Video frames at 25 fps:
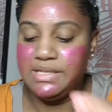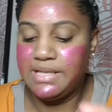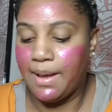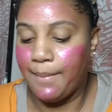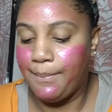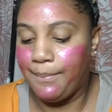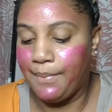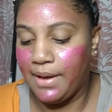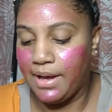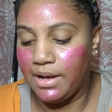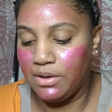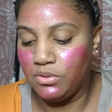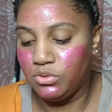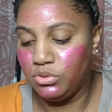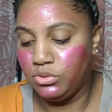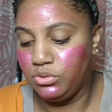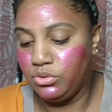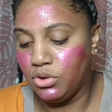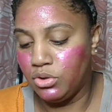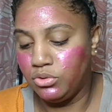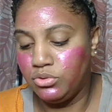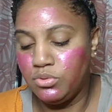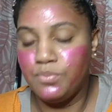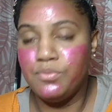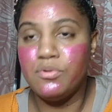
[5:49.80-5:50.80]
Mis à part
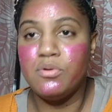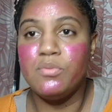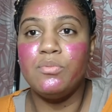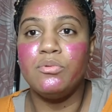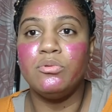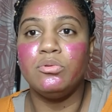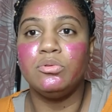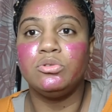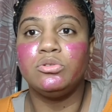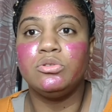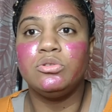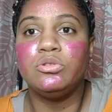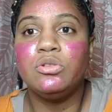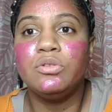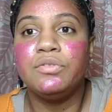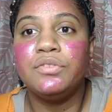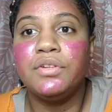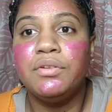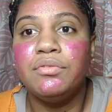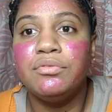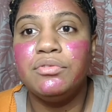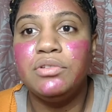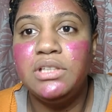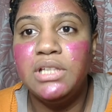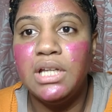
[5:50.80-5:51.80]
l'odeur du bonbon, je
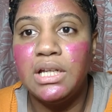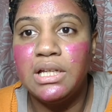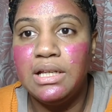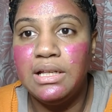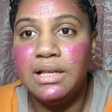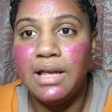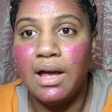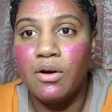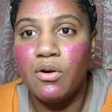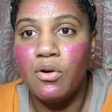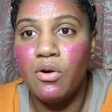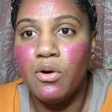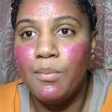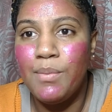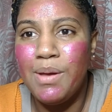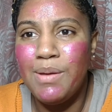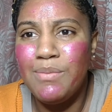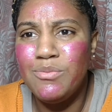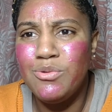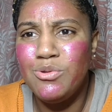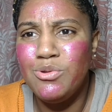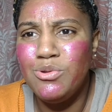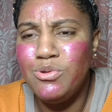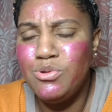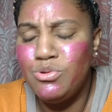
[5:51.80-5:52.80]
devrais vous dire qu'il y a quand même
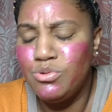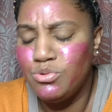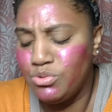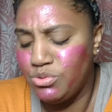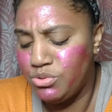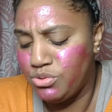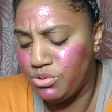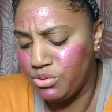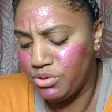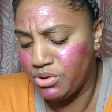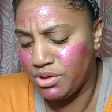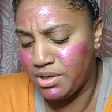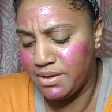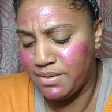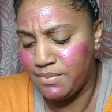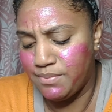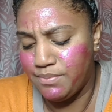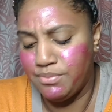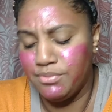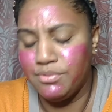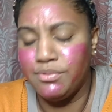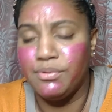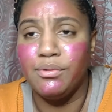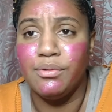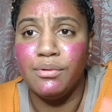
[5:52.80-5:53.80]
une odeur un
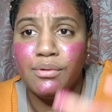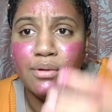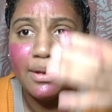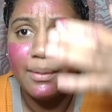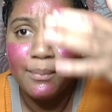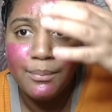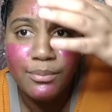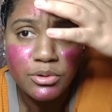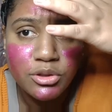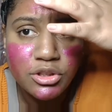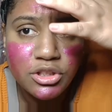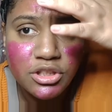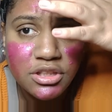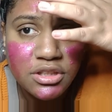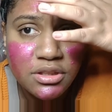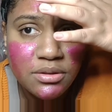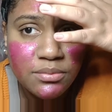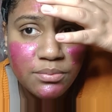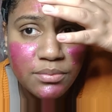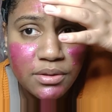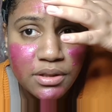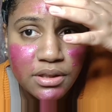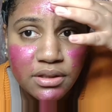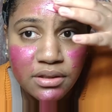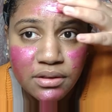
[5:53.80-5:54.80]
peu, un peu
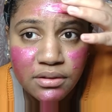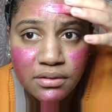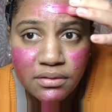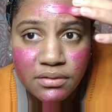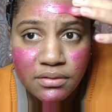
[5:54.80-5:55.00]
chimique.